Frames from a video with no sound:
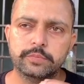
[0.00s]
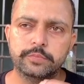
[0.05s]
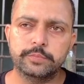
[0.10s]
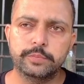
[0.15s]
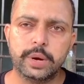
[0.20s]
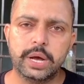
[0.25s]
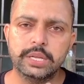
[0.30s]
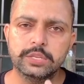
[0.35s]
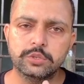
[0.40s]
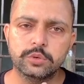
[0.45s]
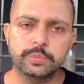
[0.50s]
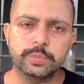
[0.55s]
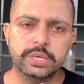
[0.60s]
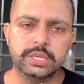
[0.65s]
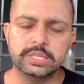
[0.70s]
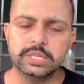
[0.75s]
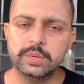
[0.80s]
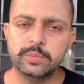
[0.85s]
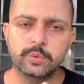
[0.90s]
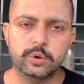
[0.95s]
पाँच सौ
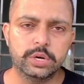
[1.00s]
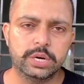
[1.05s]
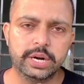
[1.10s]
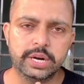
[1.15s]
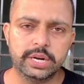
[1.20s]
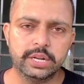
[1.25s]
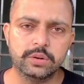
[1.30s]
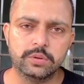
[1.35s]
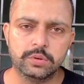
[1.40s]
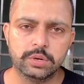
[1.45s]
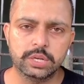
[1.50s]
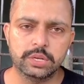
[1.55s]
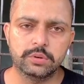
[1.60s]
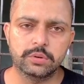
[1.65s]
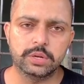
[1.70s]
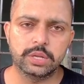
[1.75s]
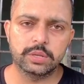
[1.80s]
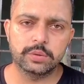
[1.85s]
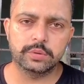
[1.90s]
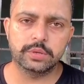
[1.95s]
पीस की मोल्टाइटी होगी
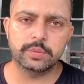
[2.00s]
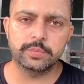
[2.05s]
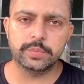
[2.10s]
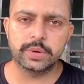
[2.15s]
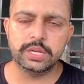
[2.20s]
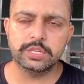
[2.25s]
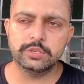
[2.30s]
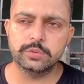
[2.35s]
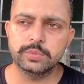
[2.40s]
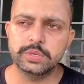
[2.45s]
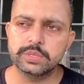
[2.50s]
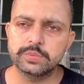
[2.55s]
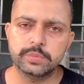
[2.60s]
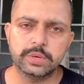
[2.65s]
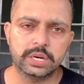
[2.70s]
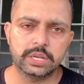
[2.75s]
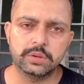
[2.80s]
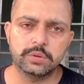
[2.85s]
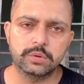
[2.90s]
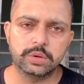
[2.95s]
होगी पाँच सौ पीस
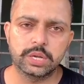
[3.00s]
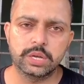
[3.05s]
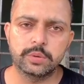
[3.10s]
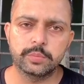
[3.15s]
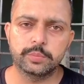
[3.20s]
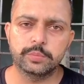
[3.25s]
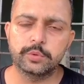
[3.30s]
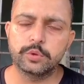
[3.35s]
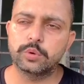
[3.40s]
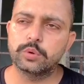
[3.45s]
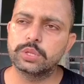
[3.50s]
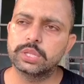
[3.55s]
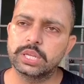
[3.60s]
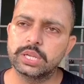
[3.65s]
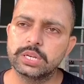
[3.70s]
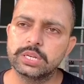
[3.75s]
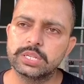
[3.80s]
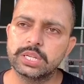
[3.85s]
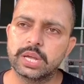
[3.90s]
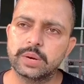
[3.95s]
मर गए होंगे तो
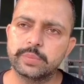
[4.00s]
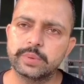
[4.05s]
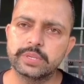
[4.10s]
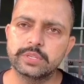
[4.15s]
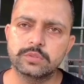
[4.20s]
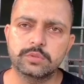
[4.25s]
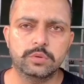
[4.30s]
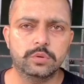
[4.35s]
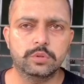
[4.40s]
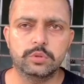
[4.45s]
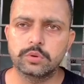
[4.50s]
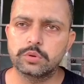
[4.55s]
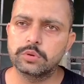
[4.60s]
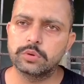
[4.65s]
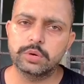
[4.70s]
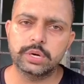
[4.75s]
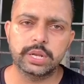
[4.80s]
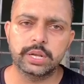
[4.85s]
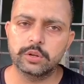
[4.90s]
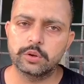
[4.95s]
तीन हज़ार पीस तो
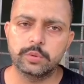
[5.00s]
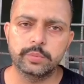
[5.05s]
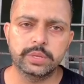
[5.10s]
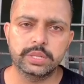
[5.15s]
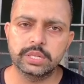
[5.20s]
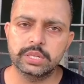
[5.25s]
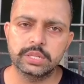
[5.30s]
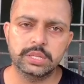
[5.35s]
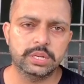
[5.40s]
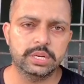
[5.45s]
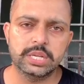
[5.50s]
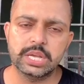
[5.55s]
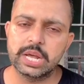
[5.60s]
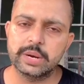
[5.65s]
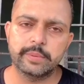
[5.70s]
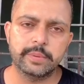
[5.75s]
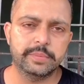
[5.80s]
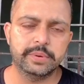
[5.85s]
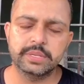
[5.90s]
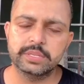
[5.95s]
दोनों टैंकों में तीन तीन
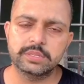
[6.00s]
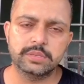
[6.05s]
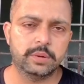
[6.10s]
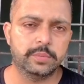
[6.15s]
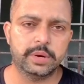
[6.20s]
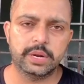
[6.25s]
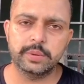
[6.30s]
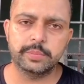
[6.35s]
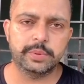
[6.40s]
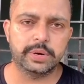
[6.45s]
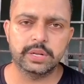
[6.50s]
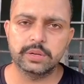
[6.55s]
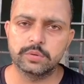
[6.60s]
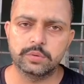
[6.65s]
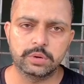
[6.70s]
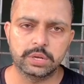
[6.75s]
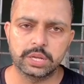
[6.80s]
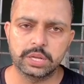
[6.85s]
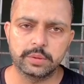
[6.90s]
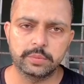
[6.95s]
हज़ार पीस हमारे पड़े
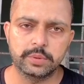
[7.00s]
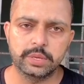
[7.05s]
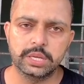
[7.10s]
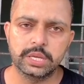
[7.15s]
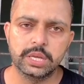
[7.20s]
होंगे